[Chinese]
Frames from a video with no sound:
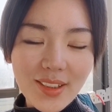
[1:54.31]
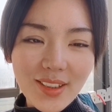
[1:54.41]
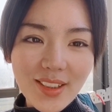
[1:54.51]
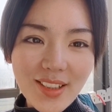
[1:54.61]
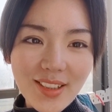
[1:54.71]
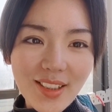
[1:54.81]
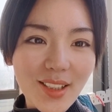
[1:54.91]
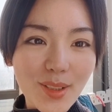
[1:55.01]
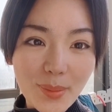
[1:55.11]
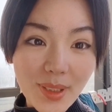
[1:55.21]
也是
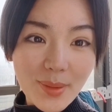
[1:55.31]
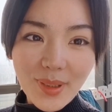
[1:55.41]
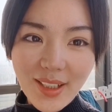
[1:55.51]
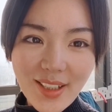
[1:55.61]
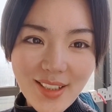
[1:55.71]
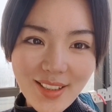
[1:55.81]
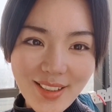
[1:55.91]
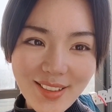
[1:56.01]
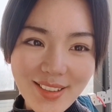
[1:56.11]
特别特别开心。